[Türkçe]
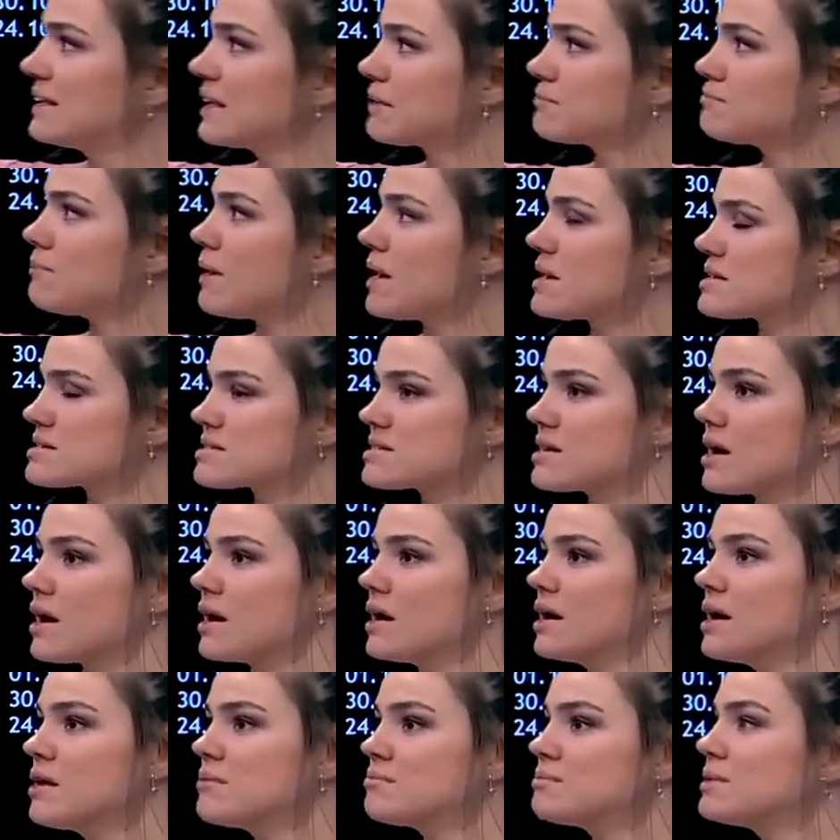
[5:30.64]
yıllık
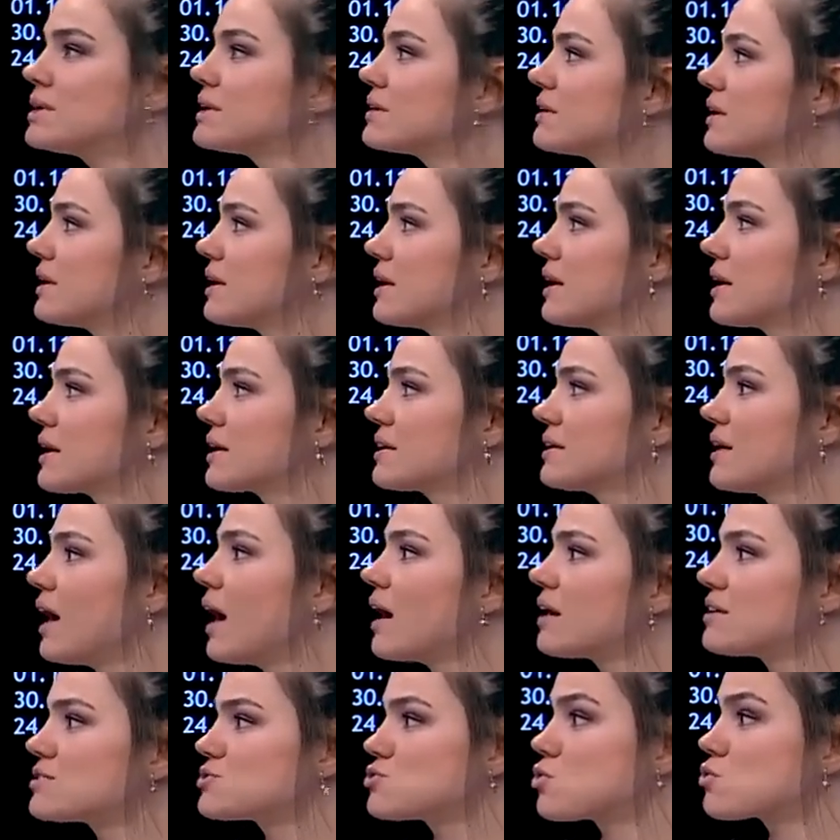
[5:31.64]
bazda bir
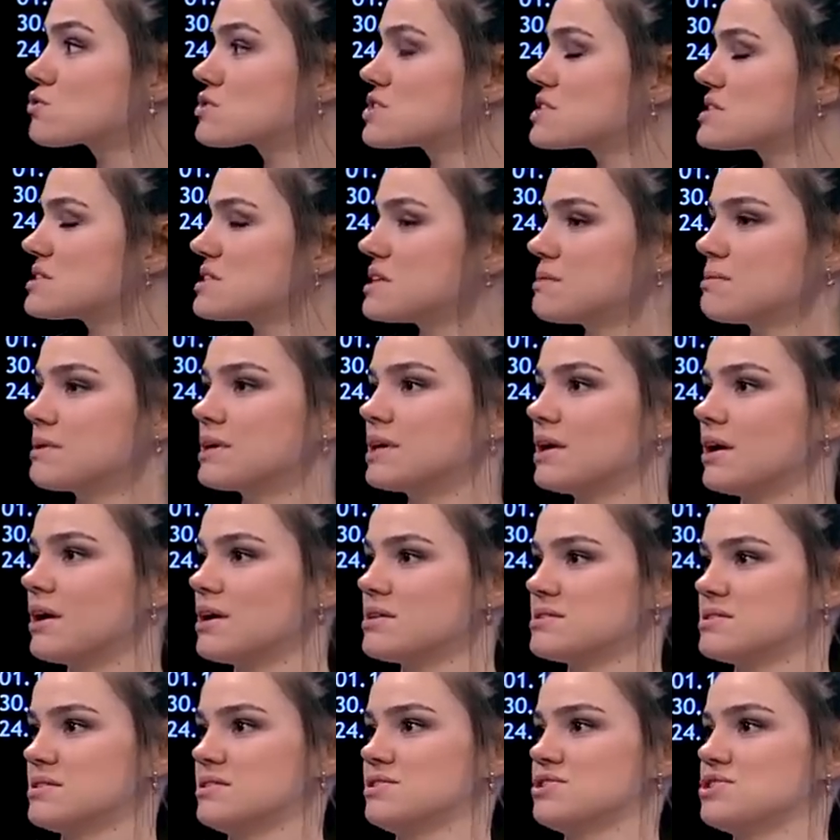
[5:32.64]
e, kar çok ciddi
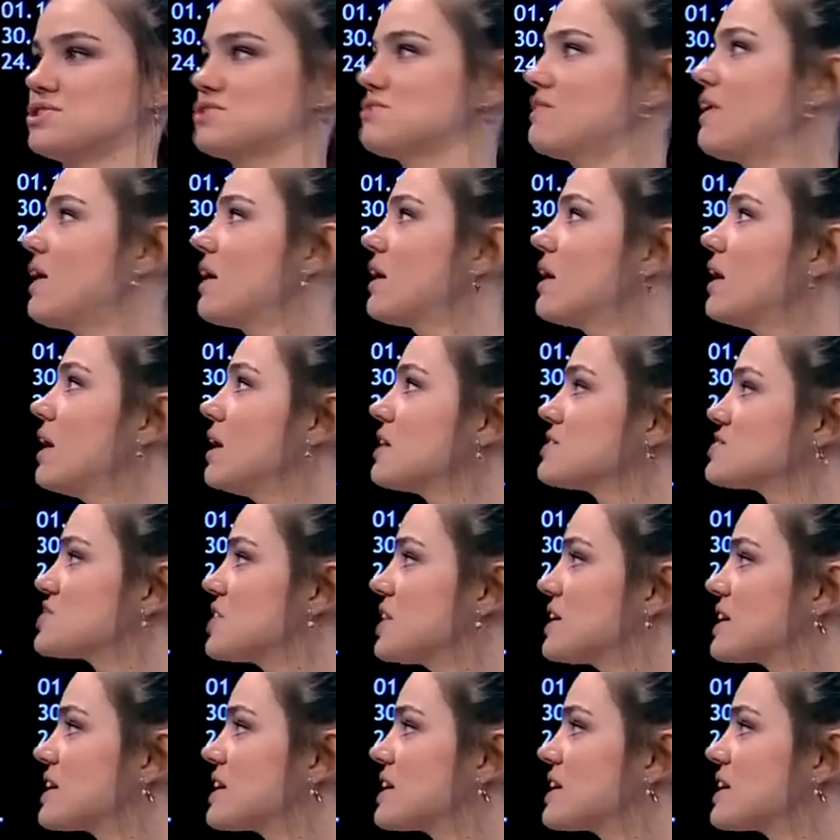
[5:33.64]
bir kar azalışı var.